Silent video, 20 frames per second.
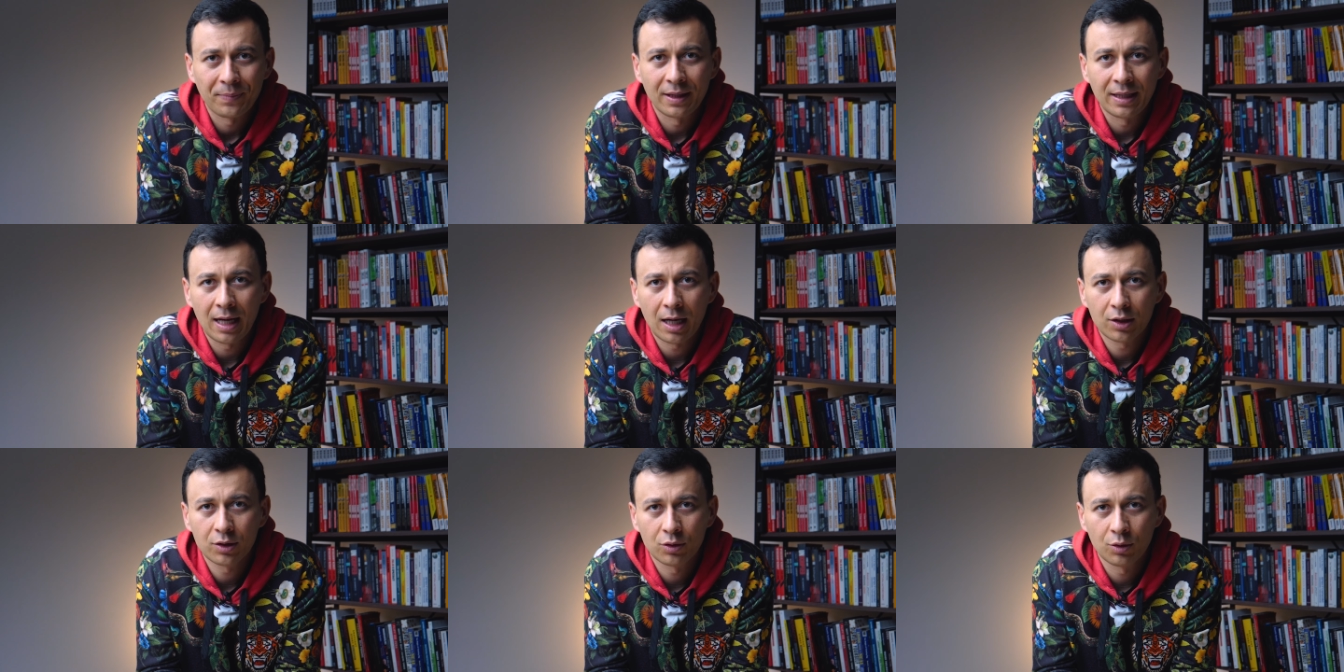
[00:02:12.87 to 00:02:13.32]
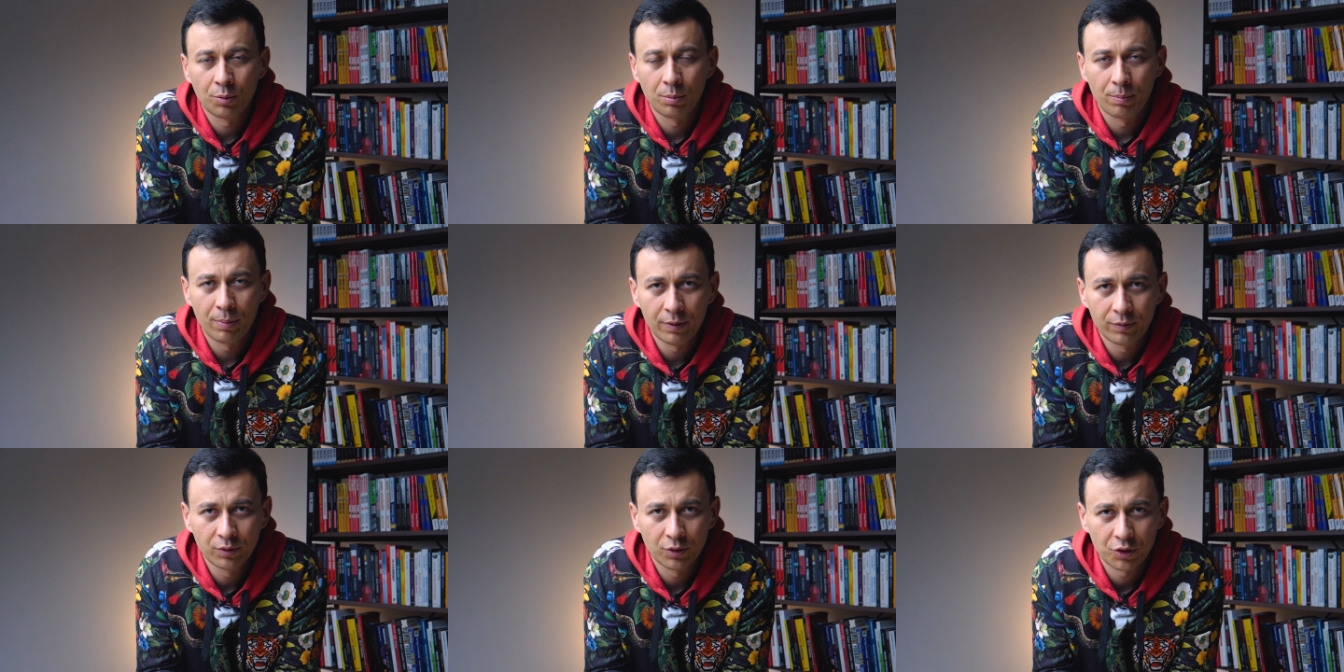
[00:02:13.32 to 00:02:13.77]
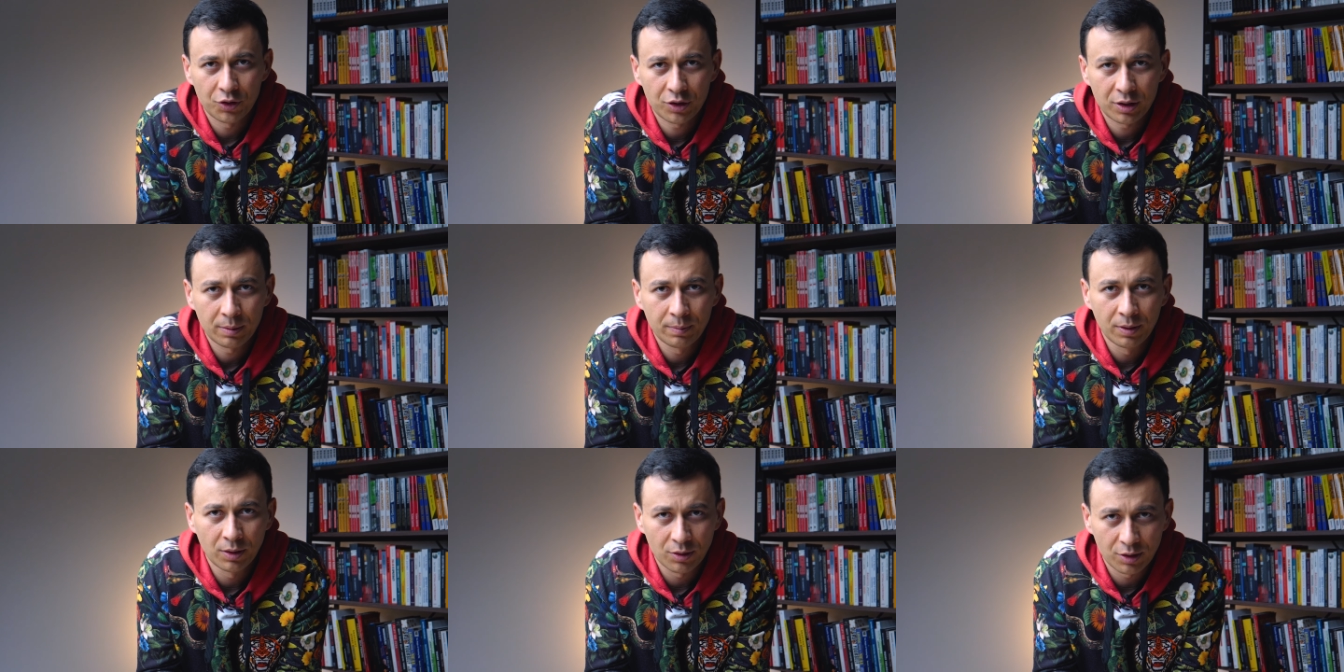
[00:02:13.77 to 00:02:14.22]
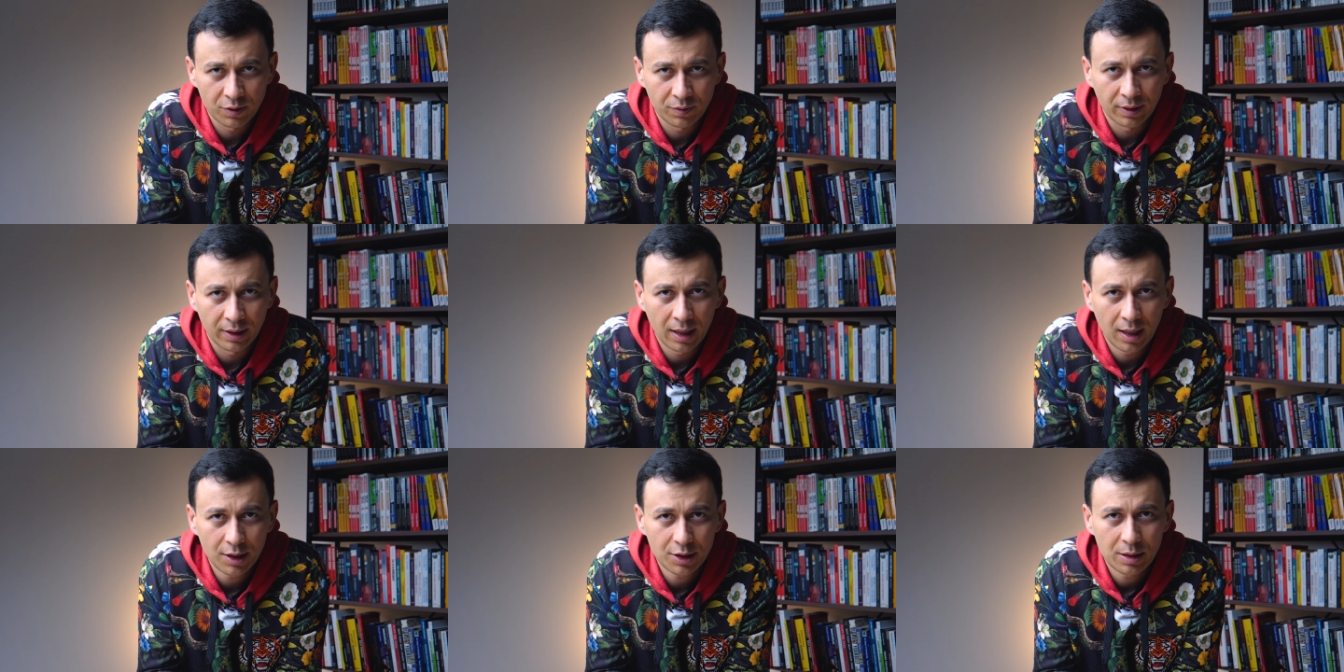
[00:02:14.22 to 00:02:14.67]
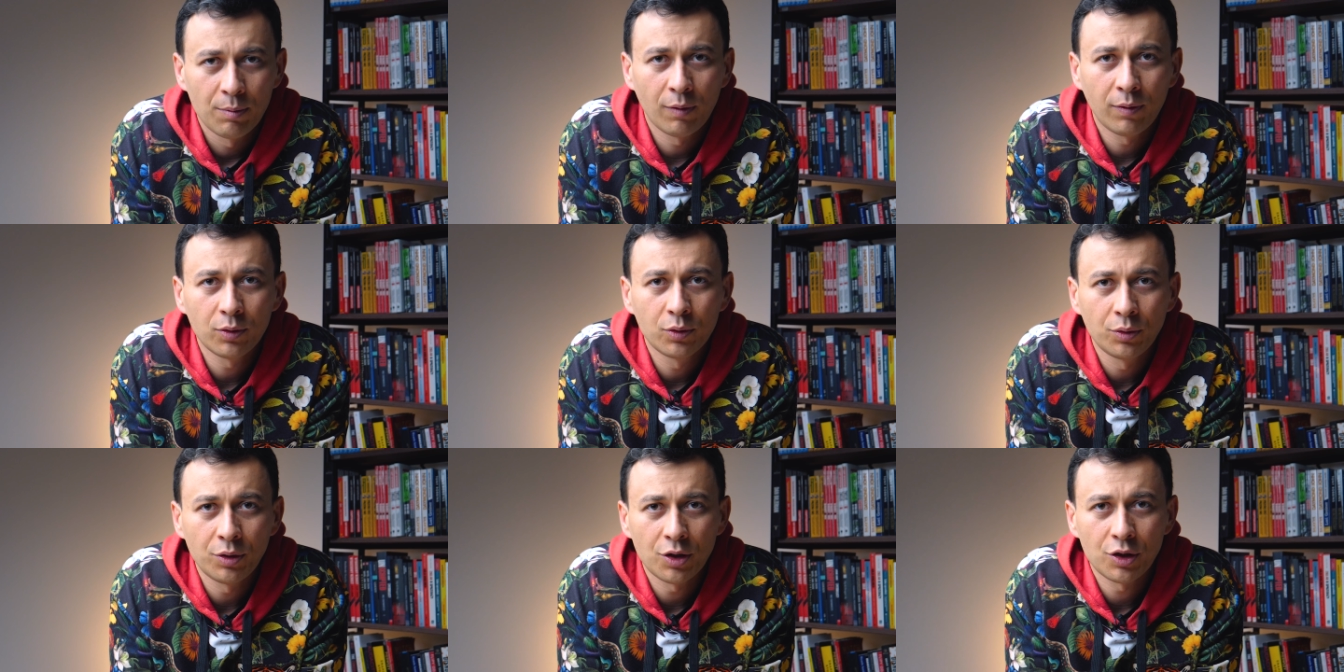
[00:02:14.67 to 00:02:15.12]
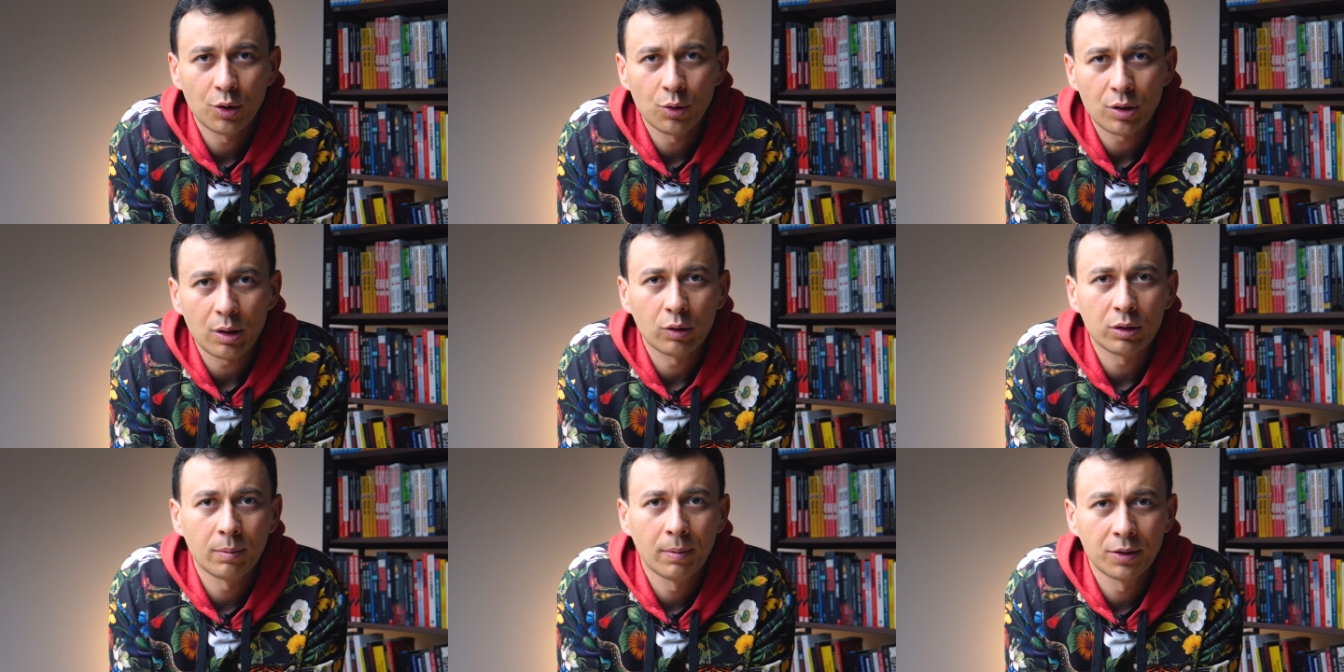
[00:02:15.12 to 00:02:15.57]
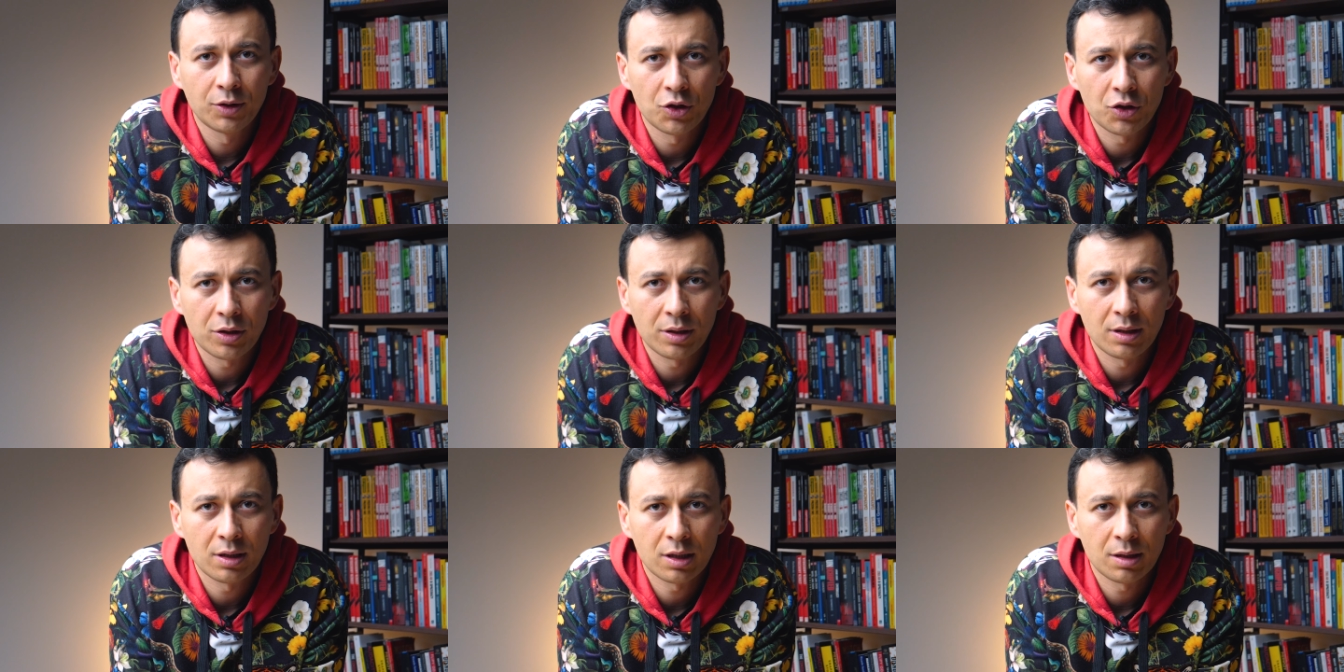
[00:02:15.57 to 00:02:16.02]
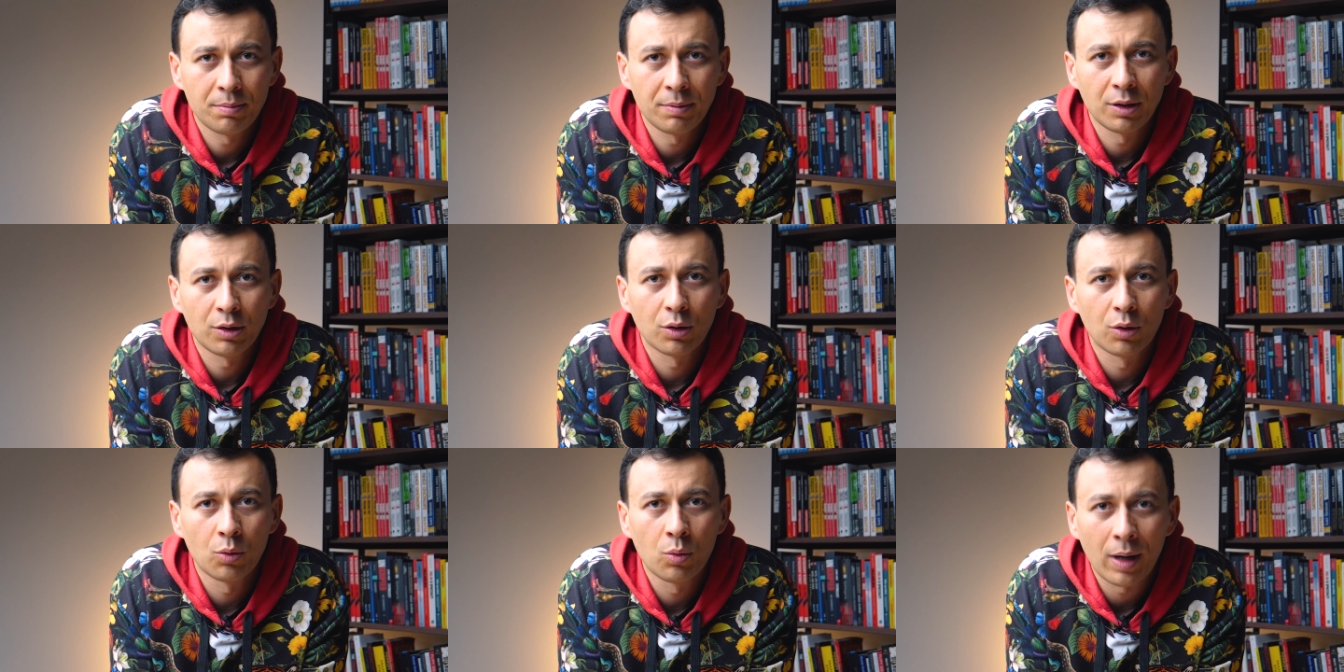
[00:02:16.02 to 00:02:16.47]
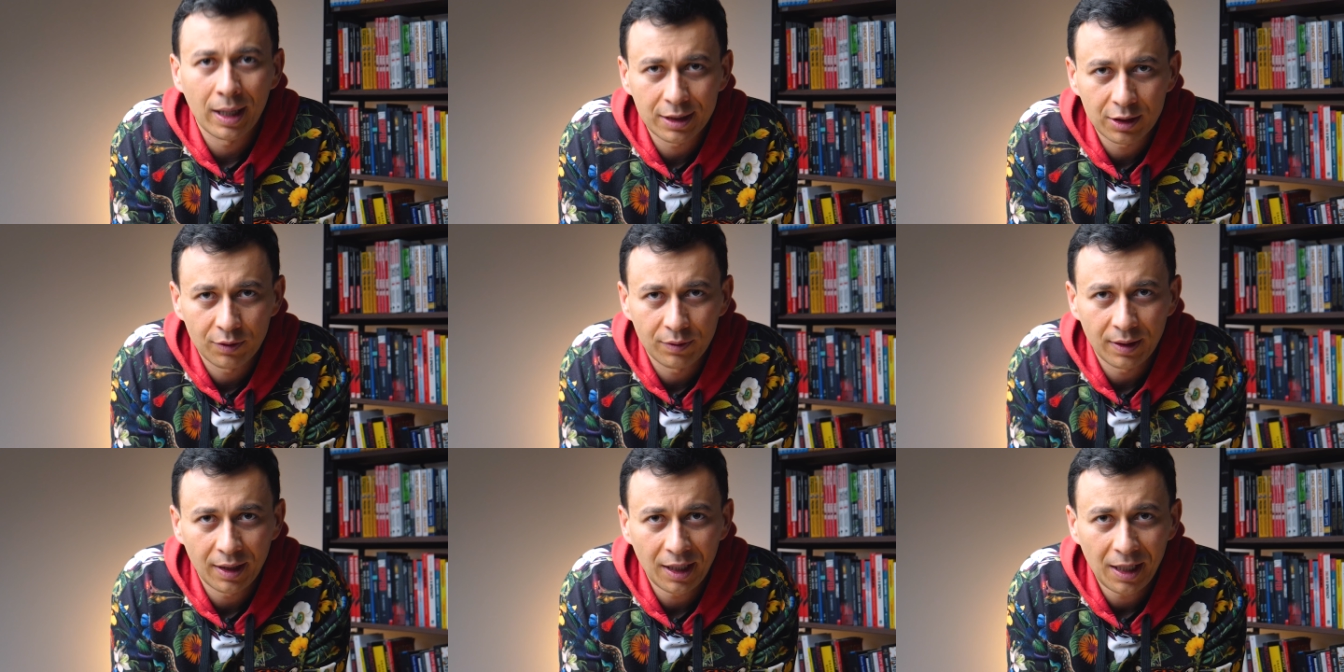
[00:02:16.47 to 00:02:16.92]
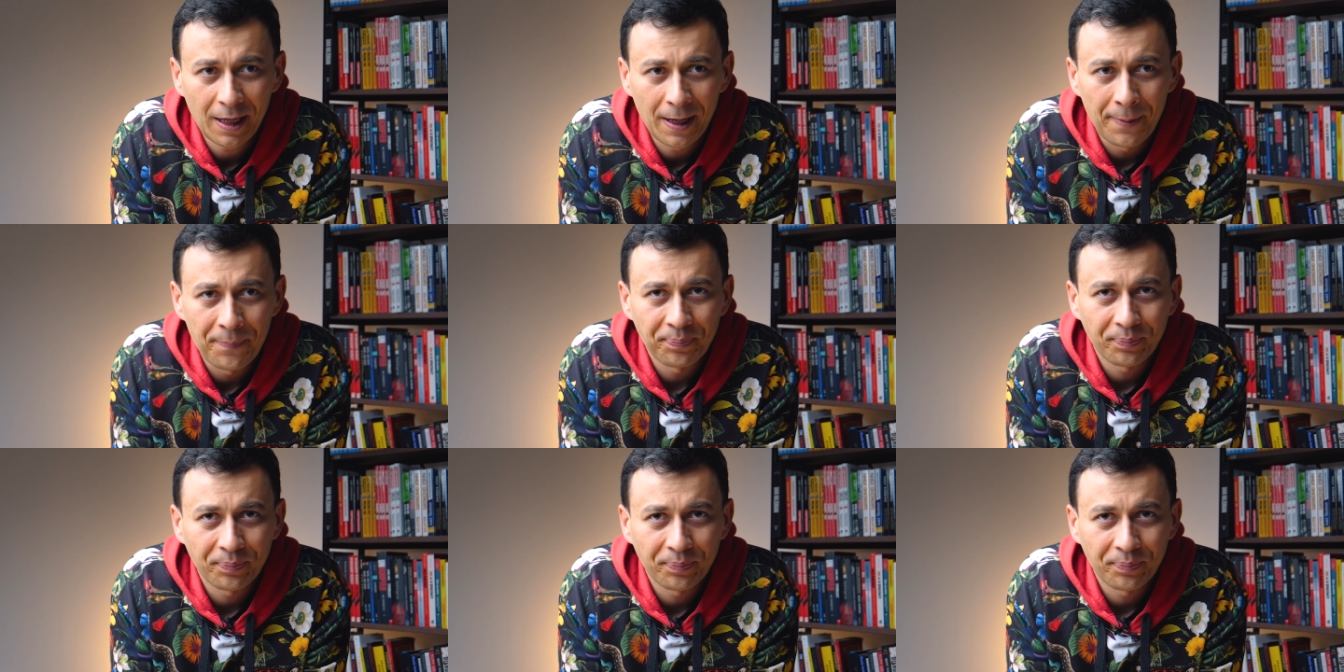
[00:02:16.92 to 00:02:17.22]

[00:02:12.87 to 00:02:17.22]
jak tą pewność siebie rozwijać, powoduje, że już automatycznie jest mi łatwiej